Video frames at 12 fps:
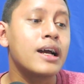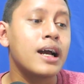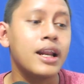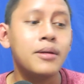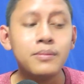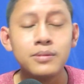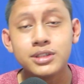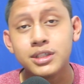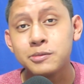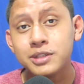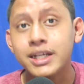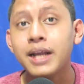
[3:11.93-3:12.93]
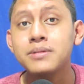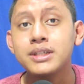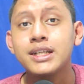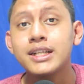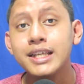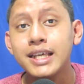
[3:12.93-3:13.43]
kalian subscribe
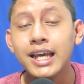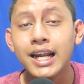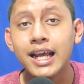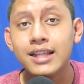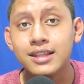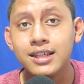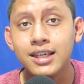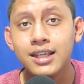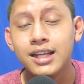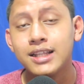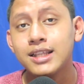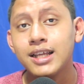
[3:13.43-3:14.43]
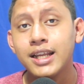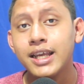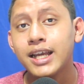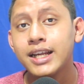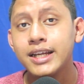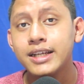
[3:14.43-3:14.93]
channel Dikianati nanti
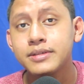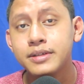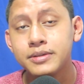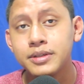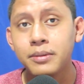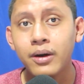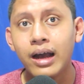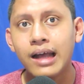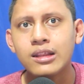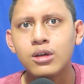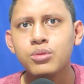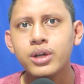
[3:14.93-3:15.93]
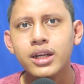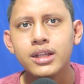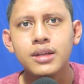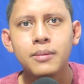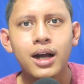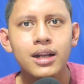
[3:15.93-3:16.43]
linknya ada di deskripsi bawah atau mungkin
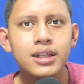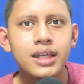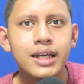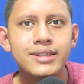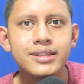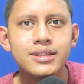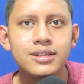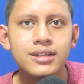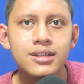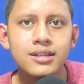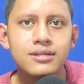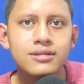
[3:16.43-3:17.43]
nanti bakal dikasih di sini